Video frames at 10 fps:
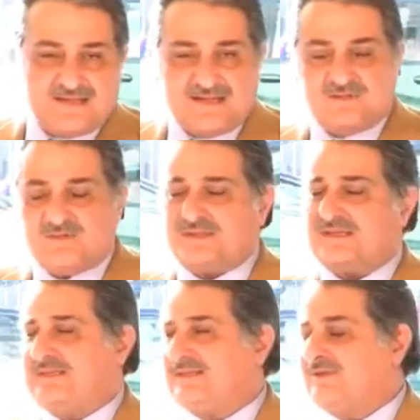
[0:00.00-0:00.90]
della
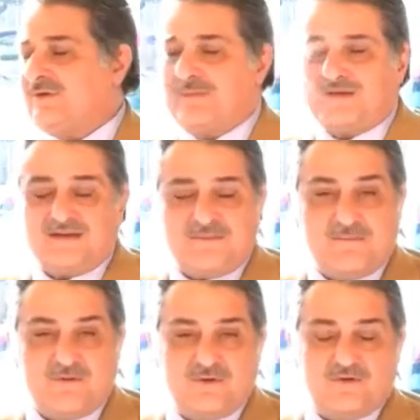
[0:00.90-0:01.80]
giustizia, insomma,
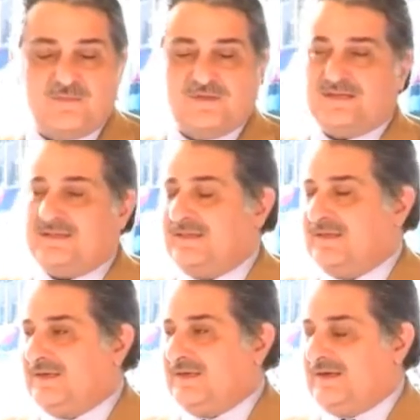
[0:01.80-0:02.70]
chiamiamolo come,
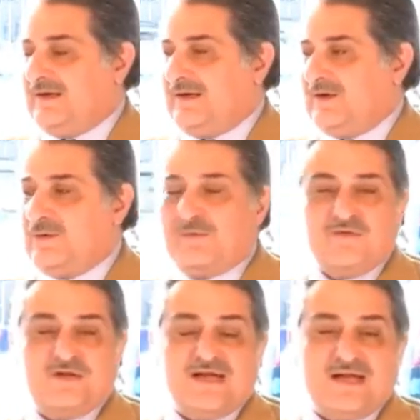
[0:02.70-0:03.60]
come
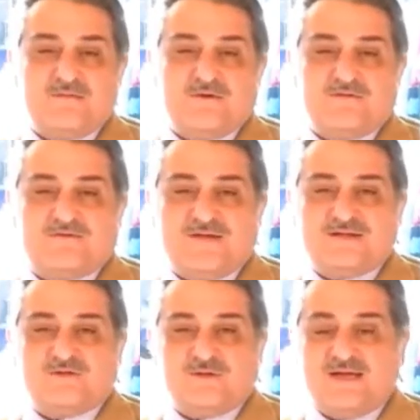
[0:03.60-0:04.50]
vogliamo. Il
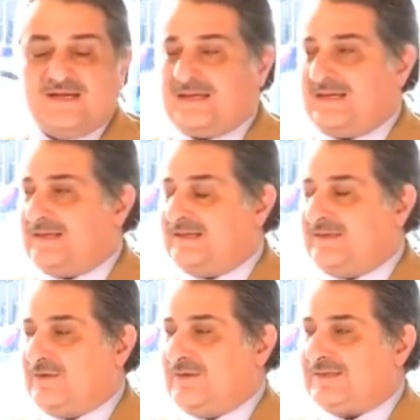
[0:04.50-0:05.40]
fatto è che
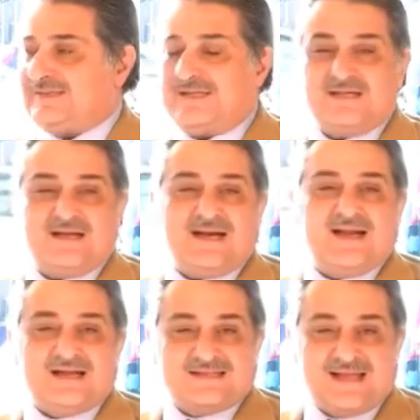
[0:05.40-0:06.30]
questa
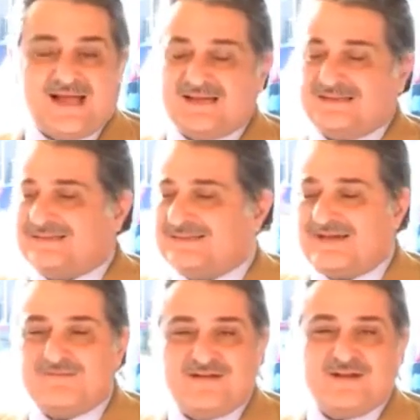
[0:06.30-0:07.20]
realtà
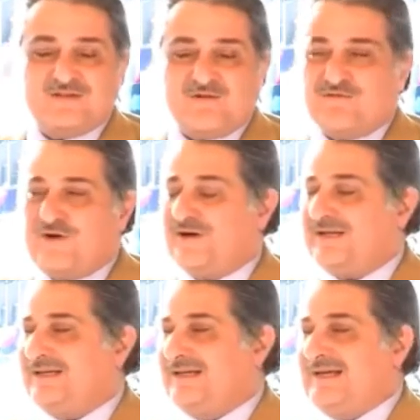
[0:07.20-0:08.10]
sta venendo fuori.